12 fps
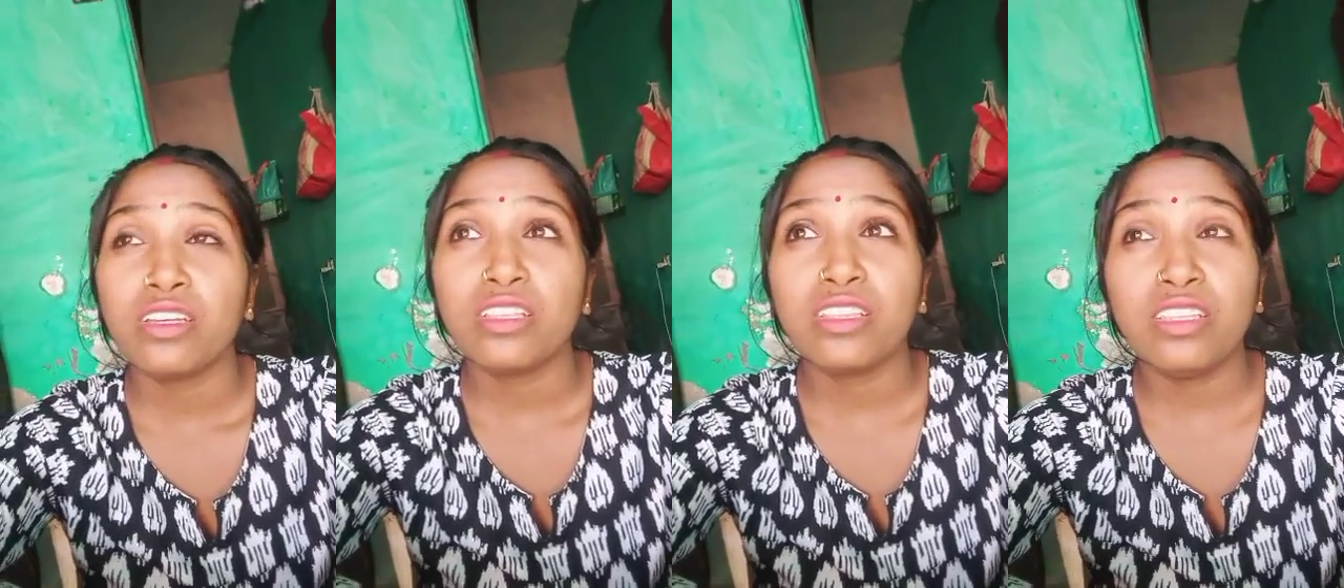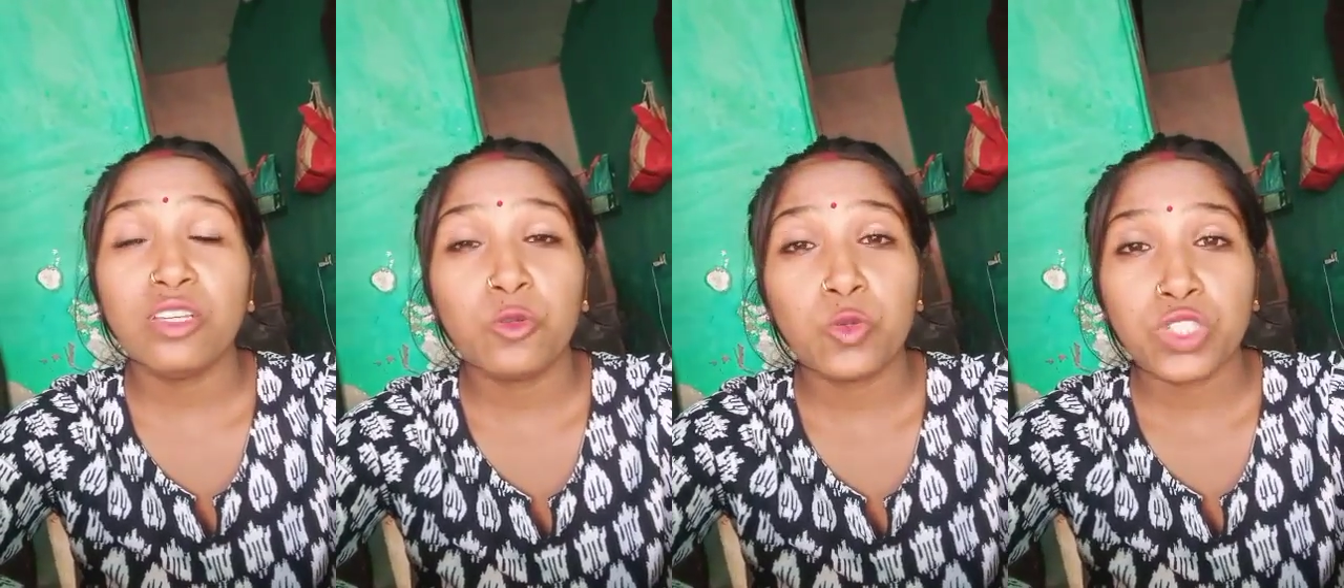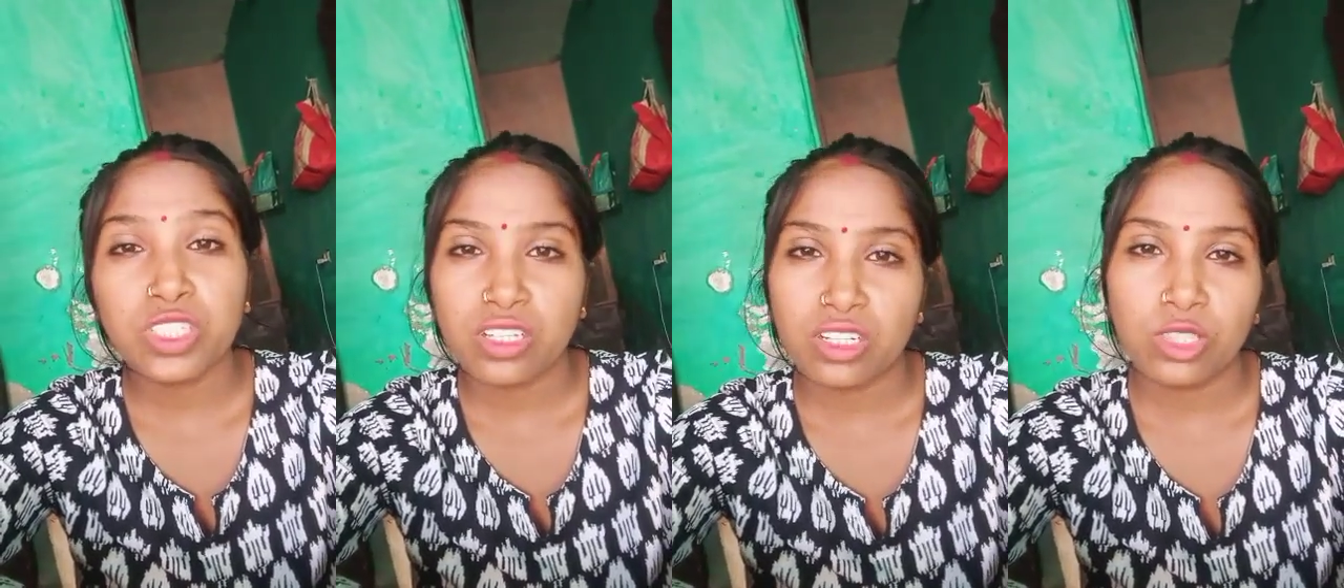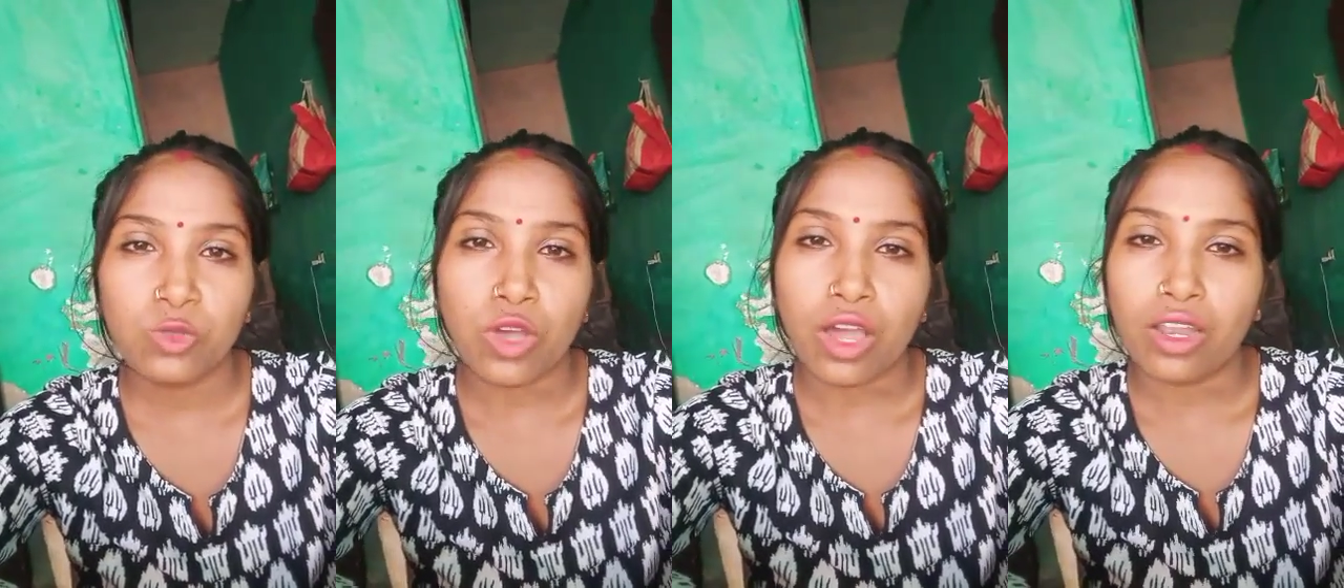कितनी कोशिश
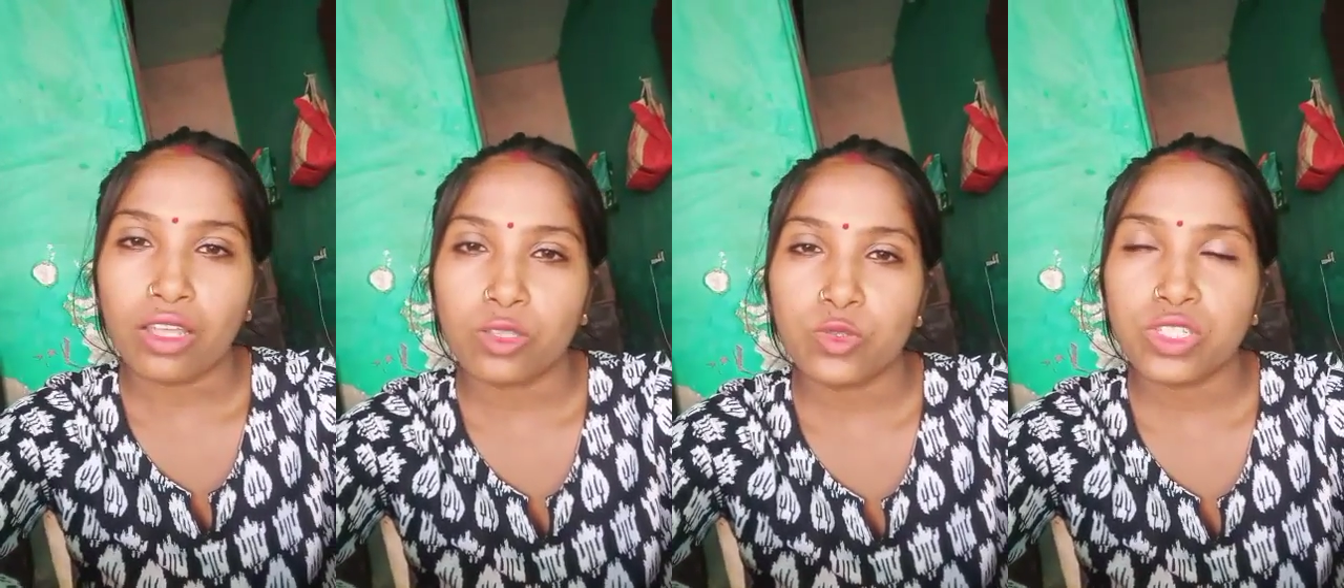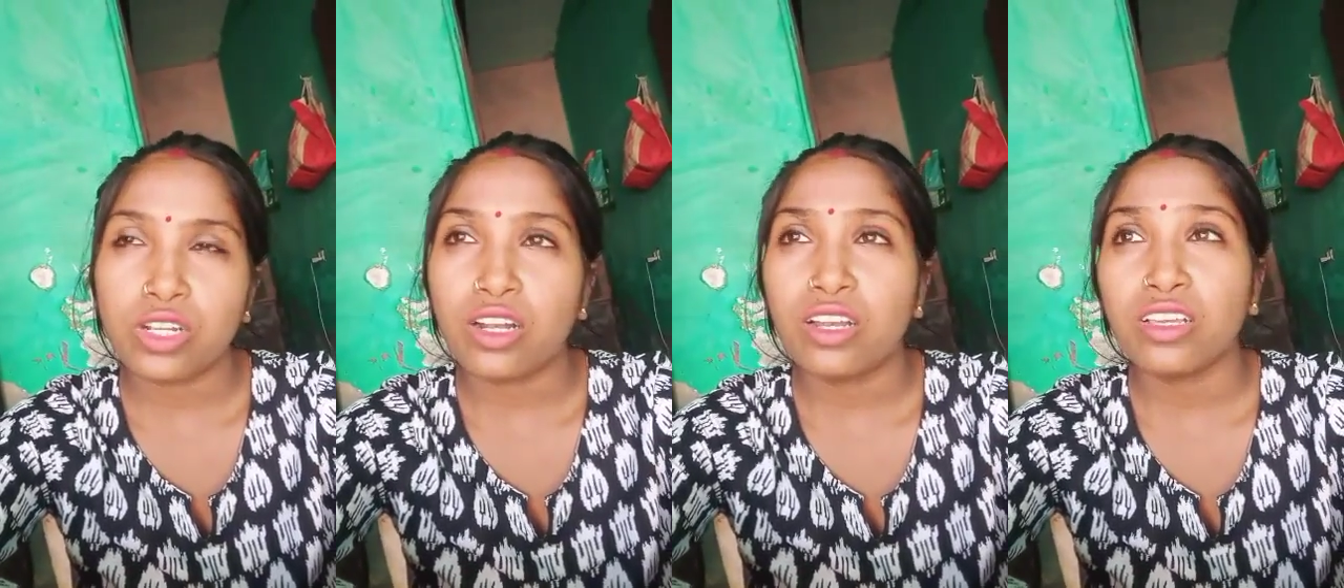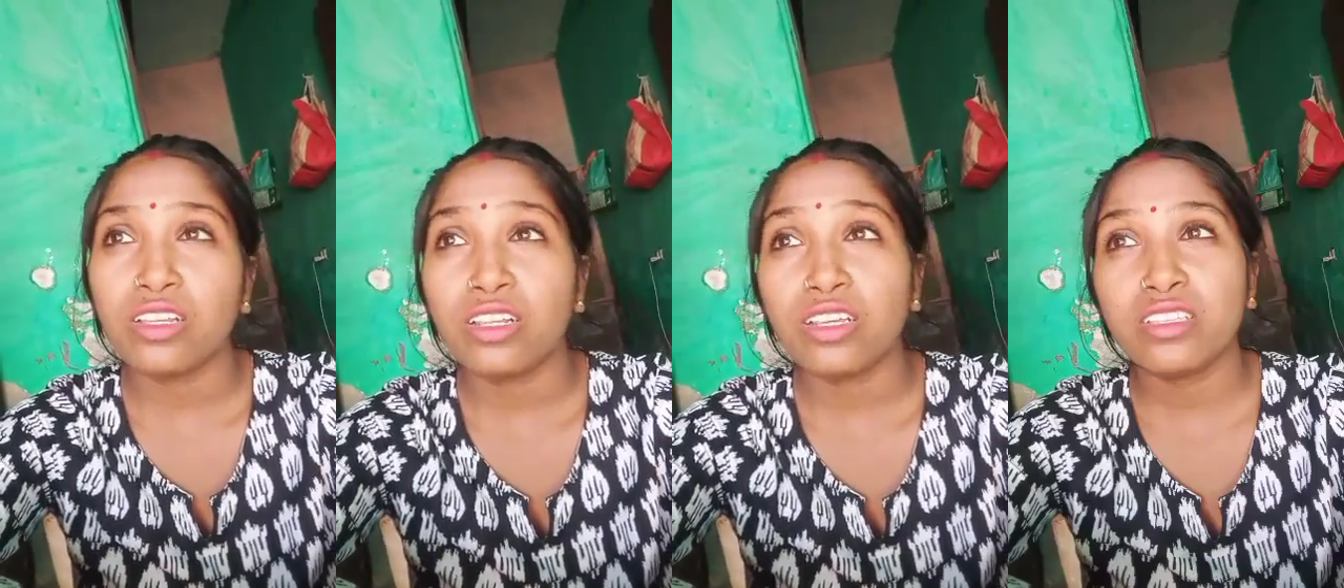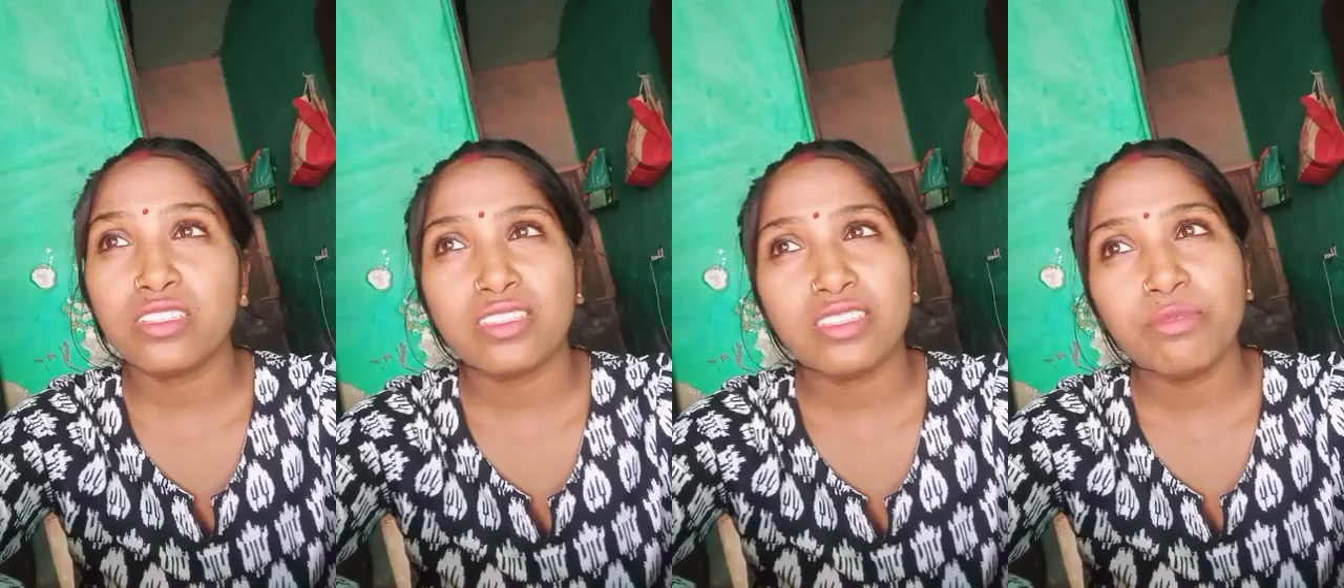करती हूँ हालातों से लड़ने की
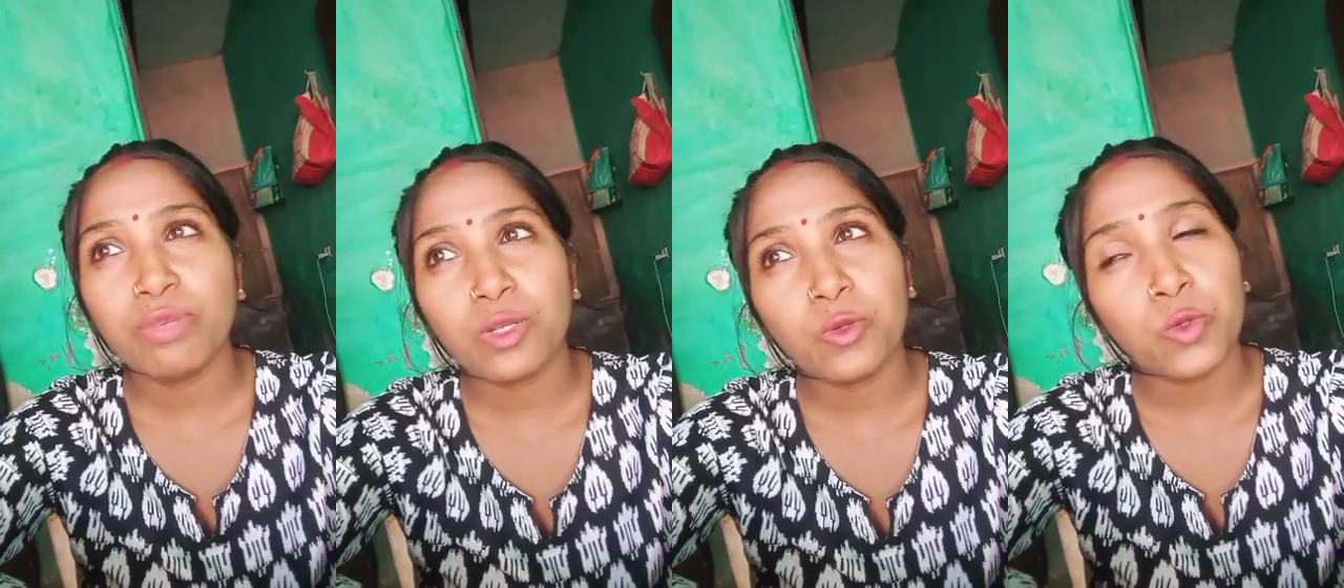लेकिन जितनी मैं